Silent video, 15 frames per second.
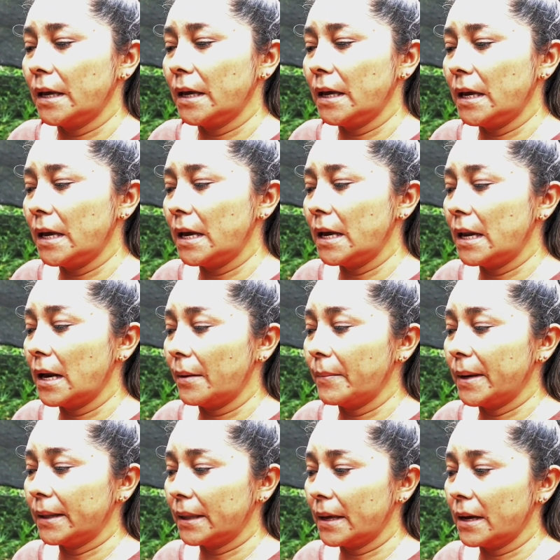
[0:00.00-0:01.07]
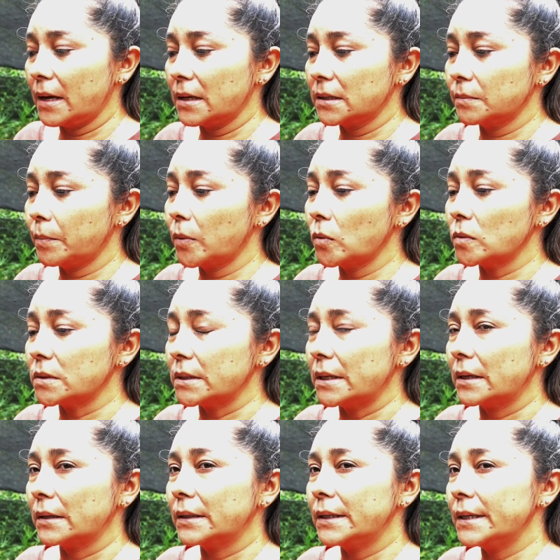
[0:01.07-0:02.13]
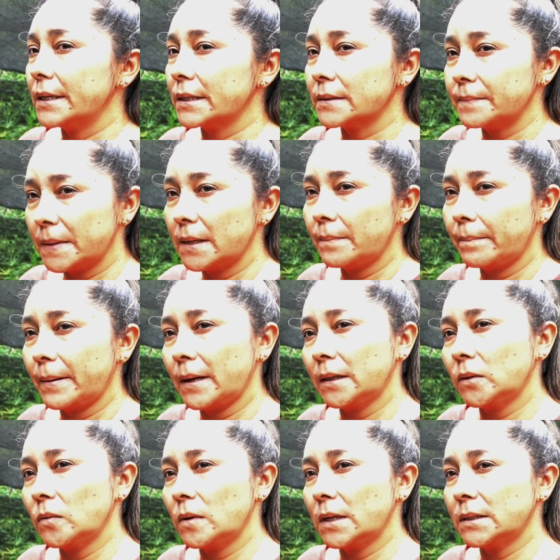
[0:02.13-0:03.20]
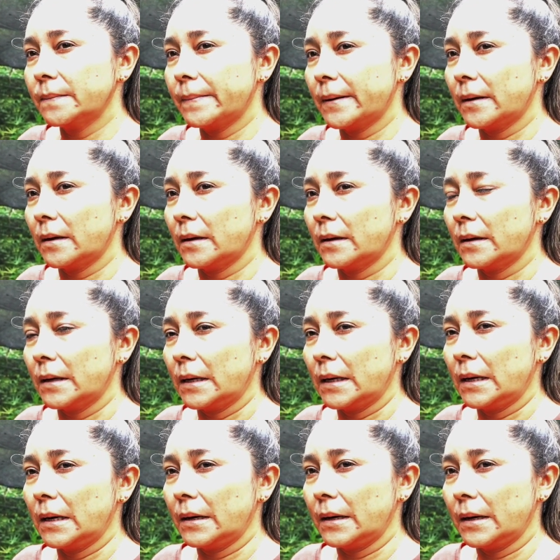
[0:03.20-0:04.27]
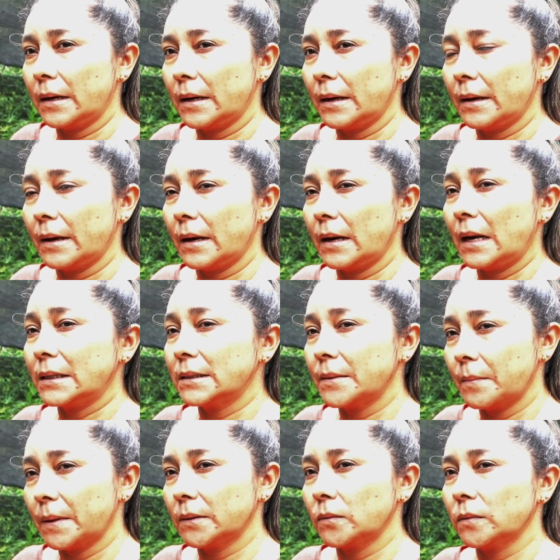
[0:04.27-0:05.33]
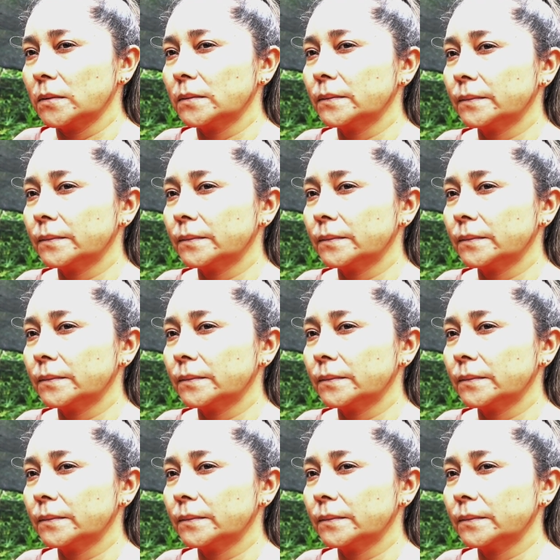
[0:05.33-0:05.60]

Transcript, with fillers: y la meta es producir 10.000 plántulas para la sembratón.